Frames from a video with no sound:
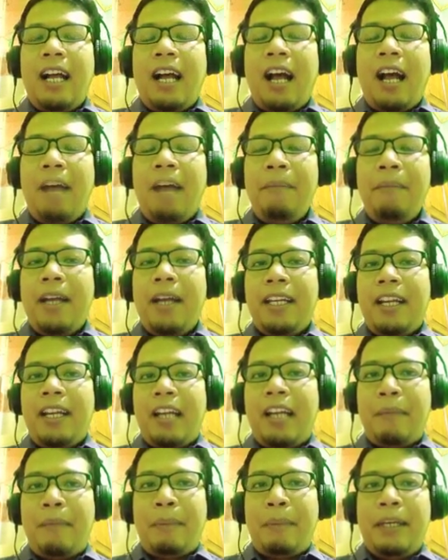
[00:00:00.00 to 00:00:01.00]
apa
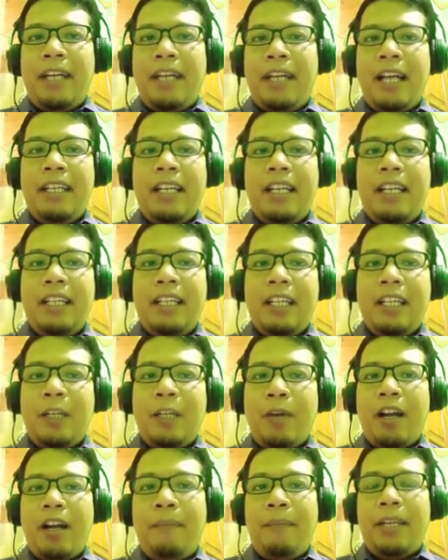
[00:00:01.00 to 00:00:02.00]
kira-kira perbedaan dari
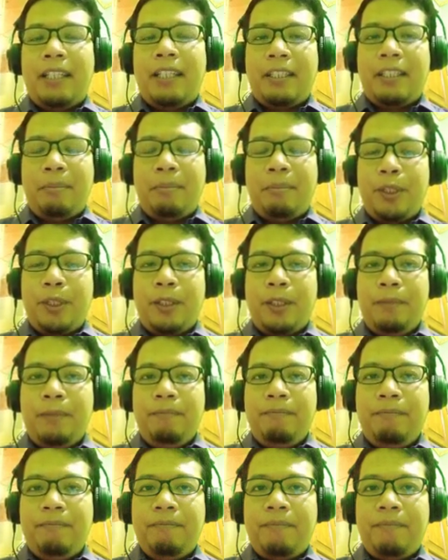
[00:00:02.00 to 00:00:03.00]
kedua hmm, gambar tersebut? Hmm.
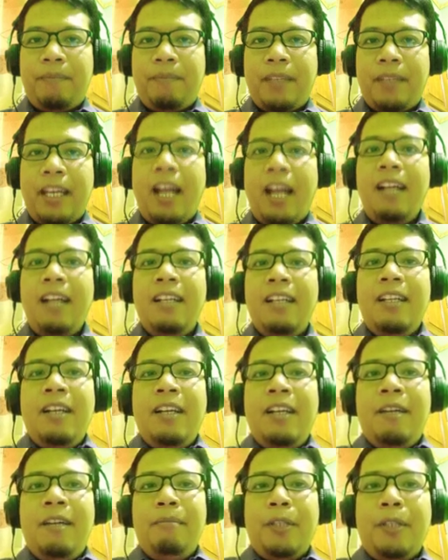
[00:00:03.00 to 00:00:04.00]
Ya,
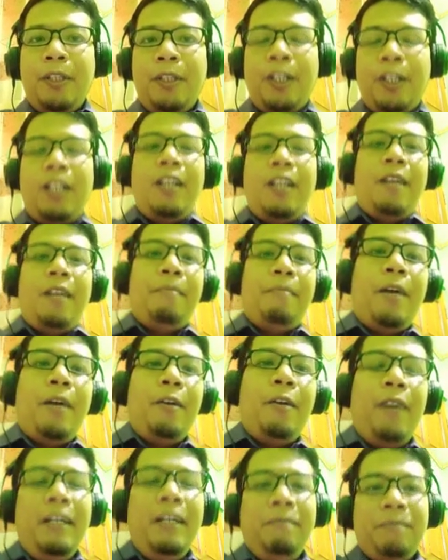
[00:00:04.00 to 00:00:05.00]
Betul,
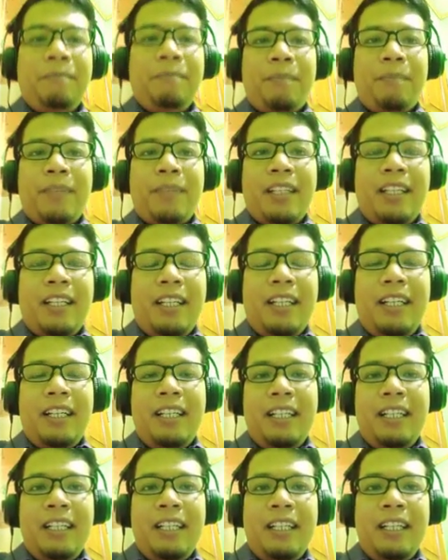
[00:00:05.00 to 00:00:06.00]
bahwa
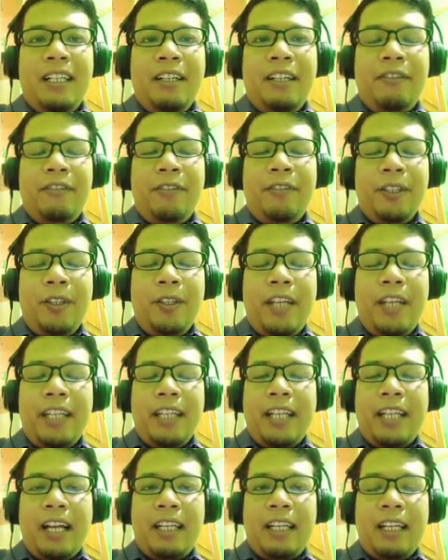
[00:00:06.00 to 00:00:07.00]
uh, foto
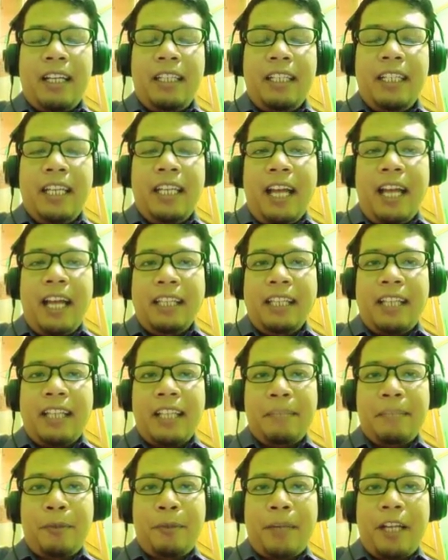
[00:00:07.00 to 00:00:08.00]
yang di kanan di kiri
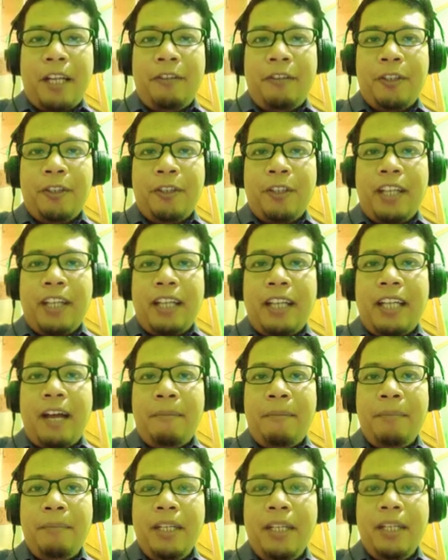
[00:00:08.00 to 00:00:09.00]
atas merupakan foto yang
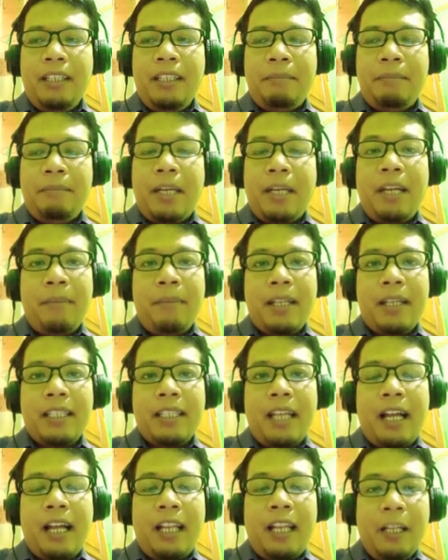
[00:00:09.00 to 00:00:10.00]
diambil pada
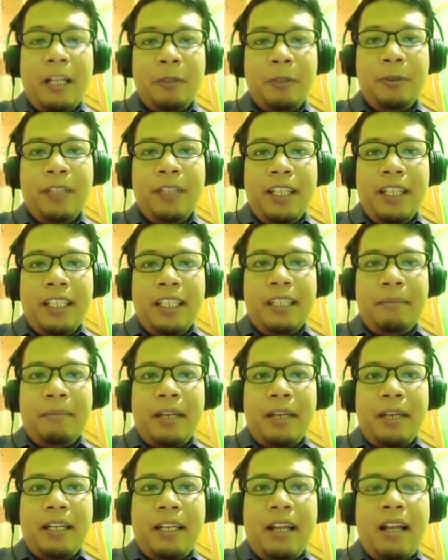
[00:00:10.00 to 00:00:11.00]
masa lalu di
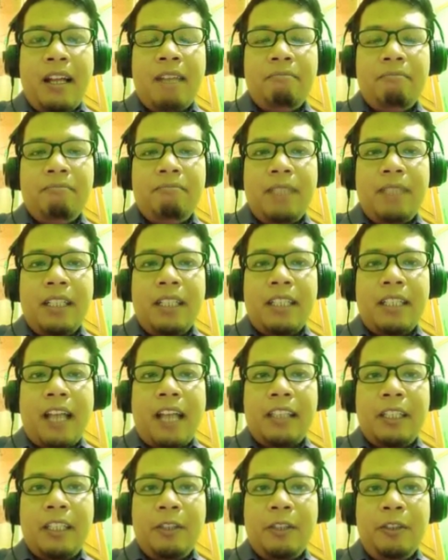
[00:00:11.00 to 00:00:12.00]
mana hmm. uh,
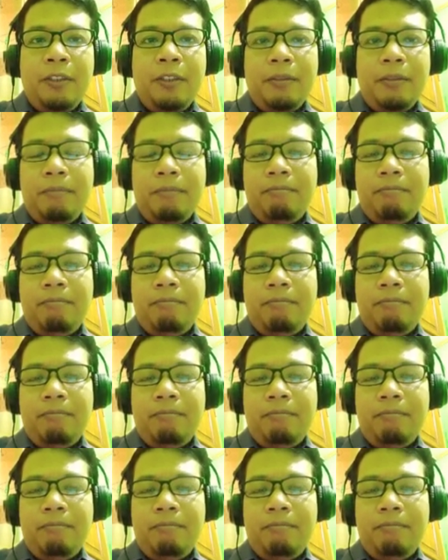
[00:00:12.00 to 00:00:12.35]
saat itu